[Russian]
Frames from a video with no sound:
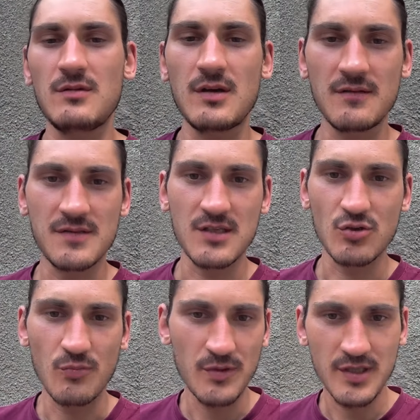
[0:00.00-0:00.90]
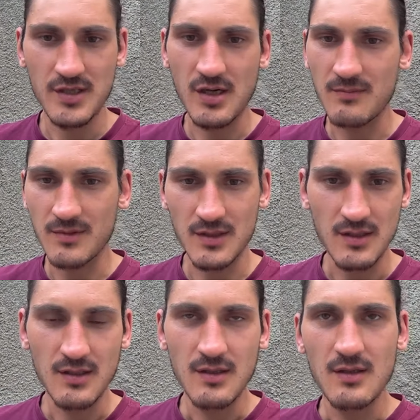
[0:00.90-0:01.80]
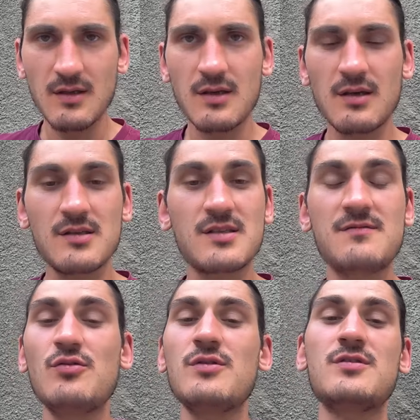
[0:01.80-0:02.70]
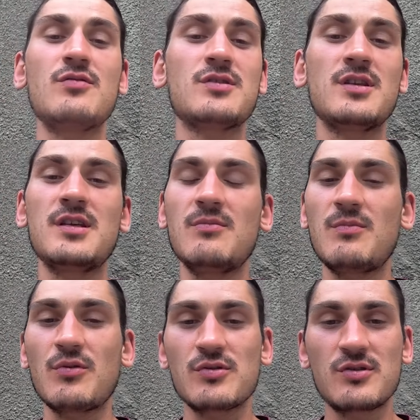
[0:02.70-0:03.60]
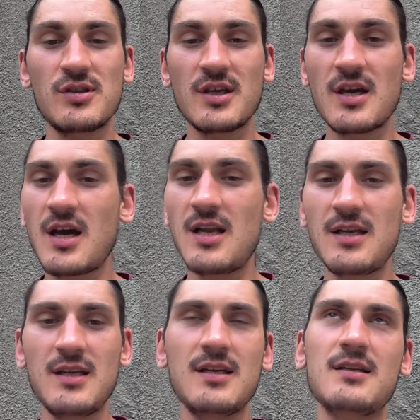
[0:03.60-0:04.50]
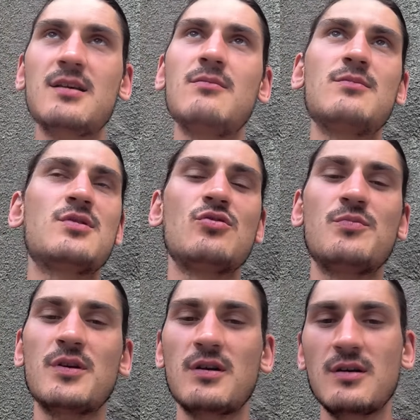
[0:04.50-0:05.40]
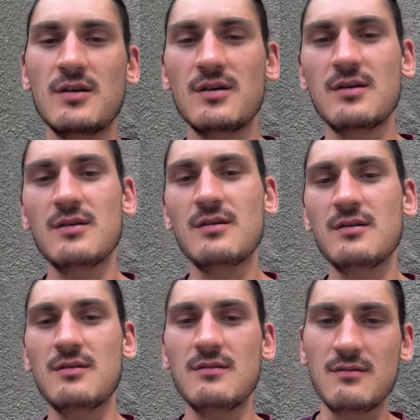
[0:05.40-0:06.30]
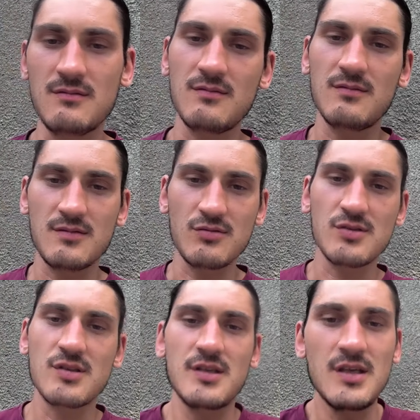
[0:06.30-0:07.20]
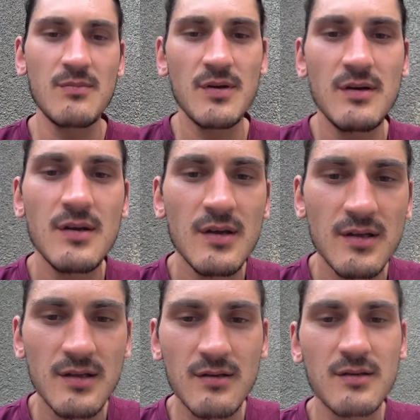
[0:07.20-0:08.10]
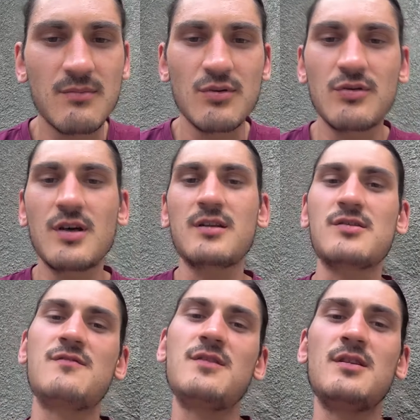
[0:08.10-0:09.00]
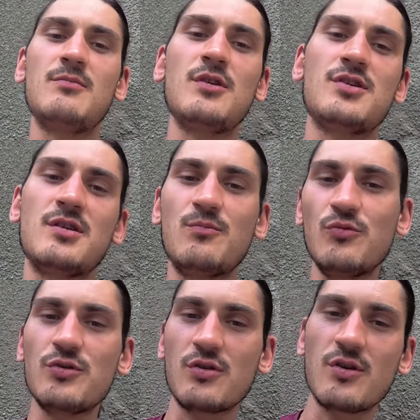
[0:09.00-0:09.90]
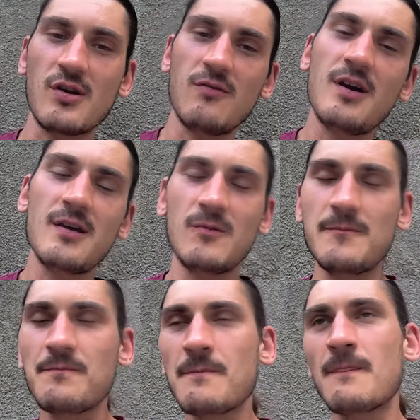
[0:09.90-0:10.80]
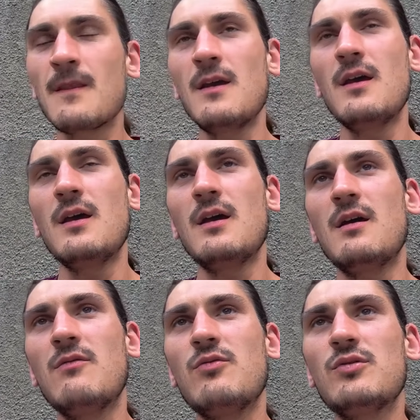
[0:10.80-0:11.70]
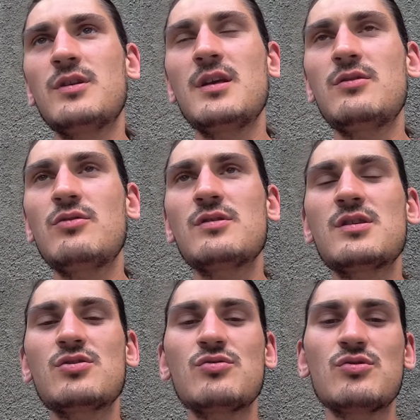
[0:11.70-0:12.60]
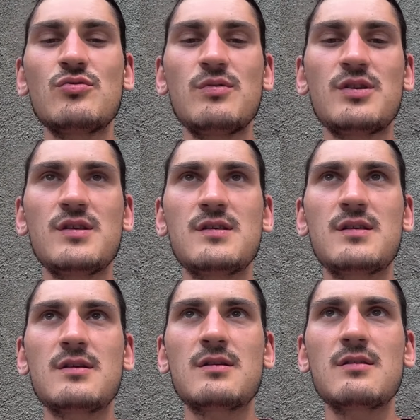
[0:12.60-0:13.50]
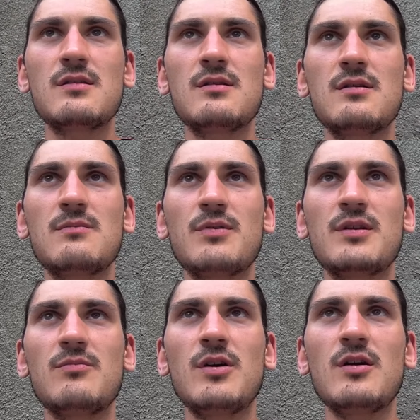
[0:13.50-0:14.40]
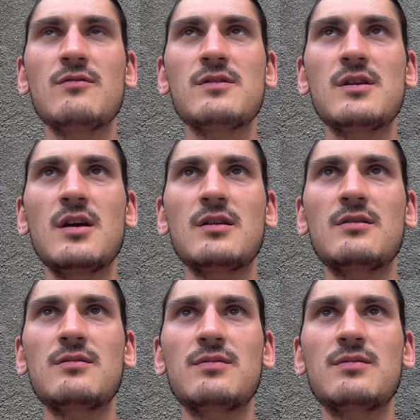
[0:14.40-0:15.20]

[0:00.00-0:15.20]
они все теплые камни. Э, звездное небо просто нереальное, там супер э, звездное небо на, наблюдает, то есть видно Млечный Путь, рукава его. Вот. я только сажусь зубы чистить э, и поднимаю взгляд